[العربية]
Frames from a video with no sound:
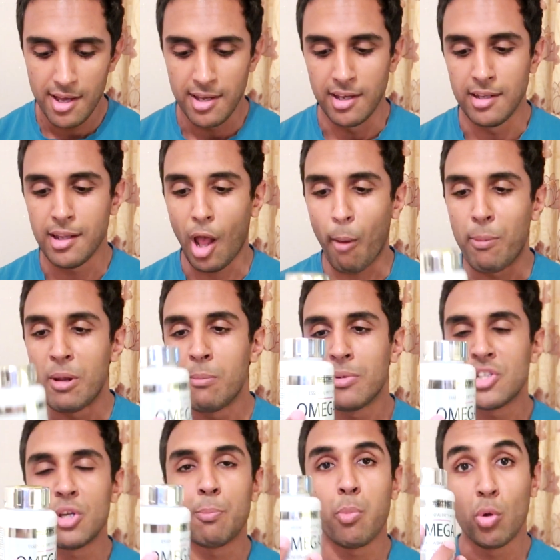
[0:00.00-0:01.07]
يعني قبل ما
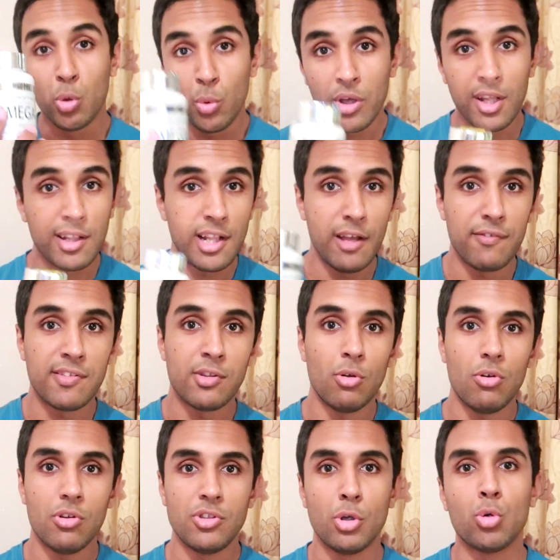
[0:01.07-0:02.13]
شي برودوي كيطلع في
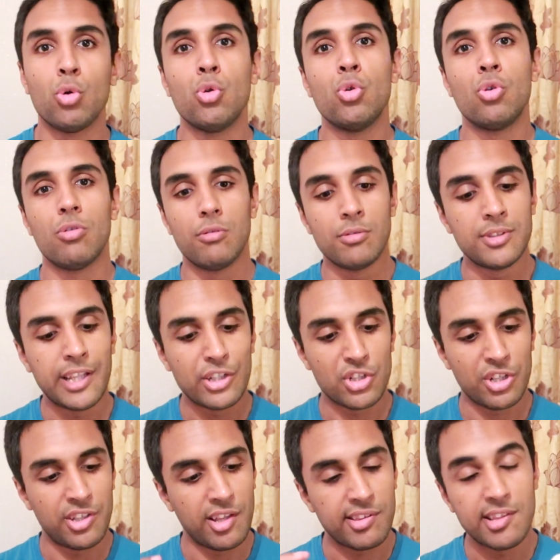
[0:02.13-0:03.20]
السوق تيكونوا ديجا
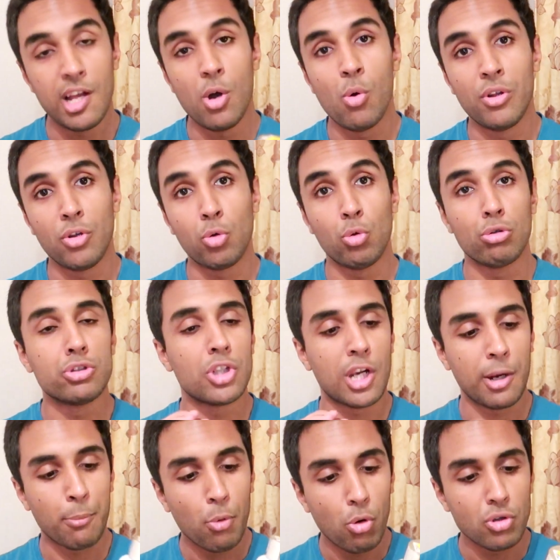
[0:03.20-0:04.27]
تيستاوه تيكونوا
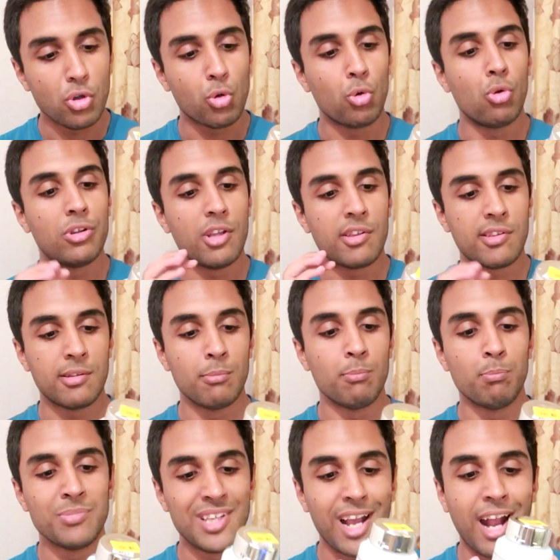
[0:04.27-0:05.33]
جربوه تيكونوا تيست
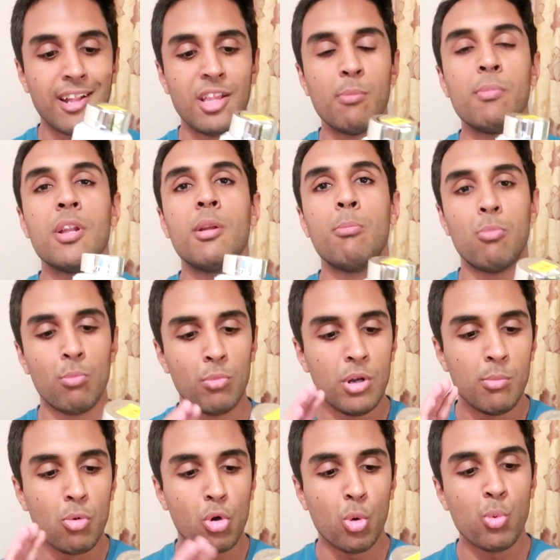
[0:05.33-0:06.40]
متاكدين من
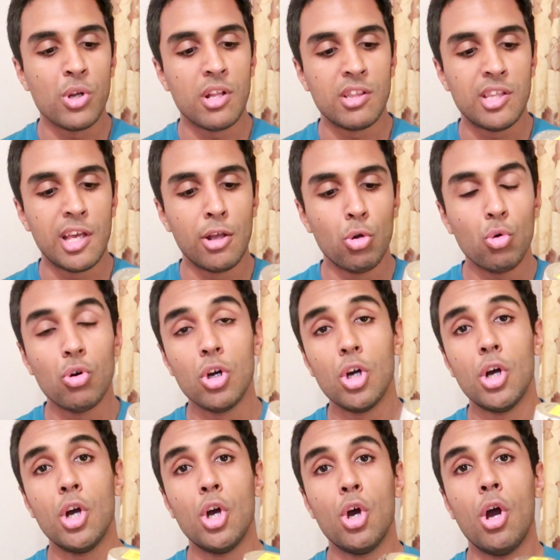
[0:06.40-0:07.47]
المكونات ديالو
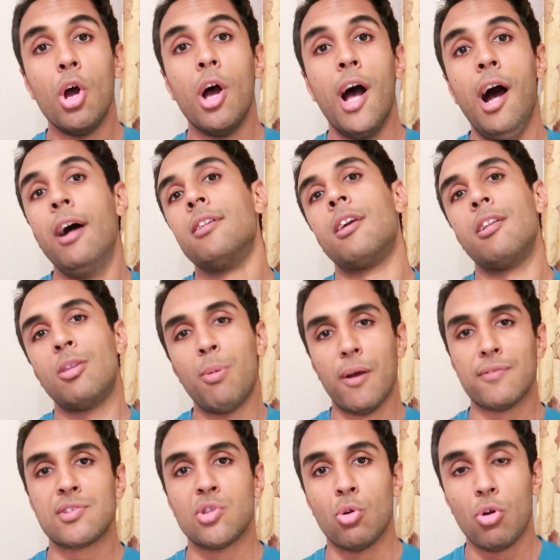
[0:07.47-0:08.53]
عاد كيتباع في
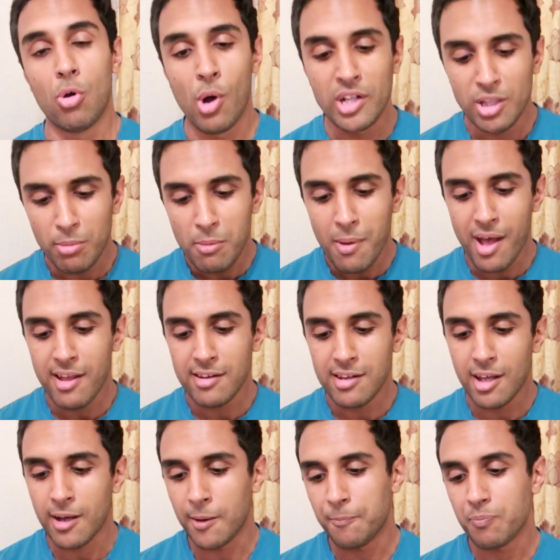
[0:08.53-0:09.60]
السوق وهذا بما
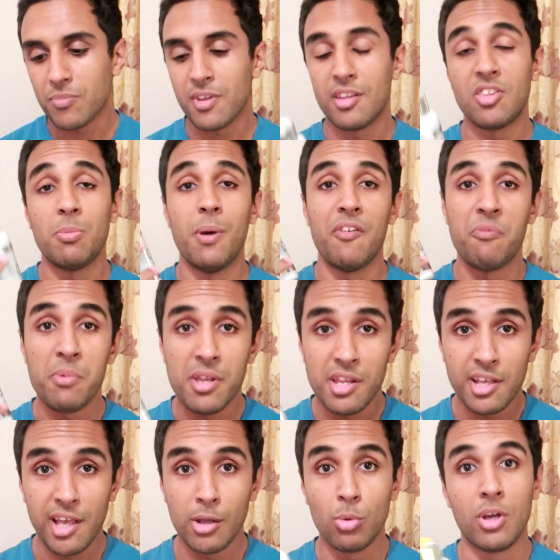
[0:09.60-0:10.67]
انه كيتباع في
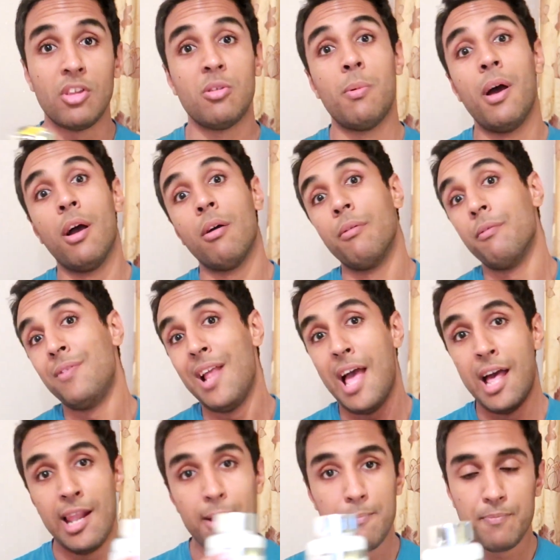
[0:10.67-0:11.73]
ميريكان وكيتباع في
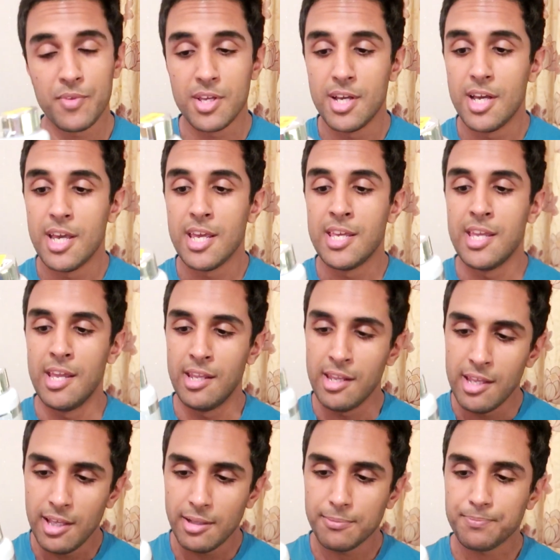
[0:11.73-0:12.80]
العالم
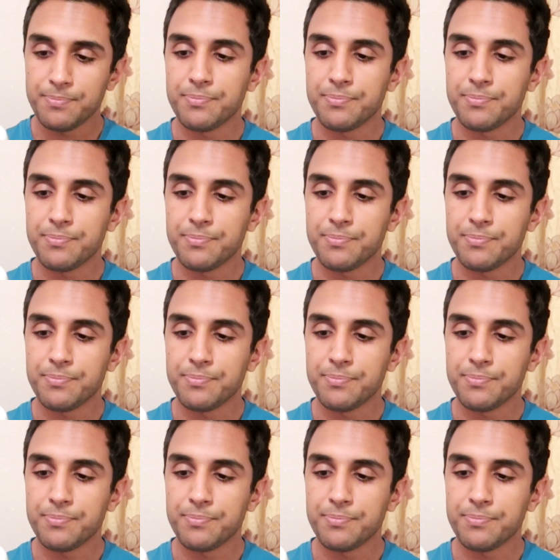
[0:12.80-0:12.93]
يعني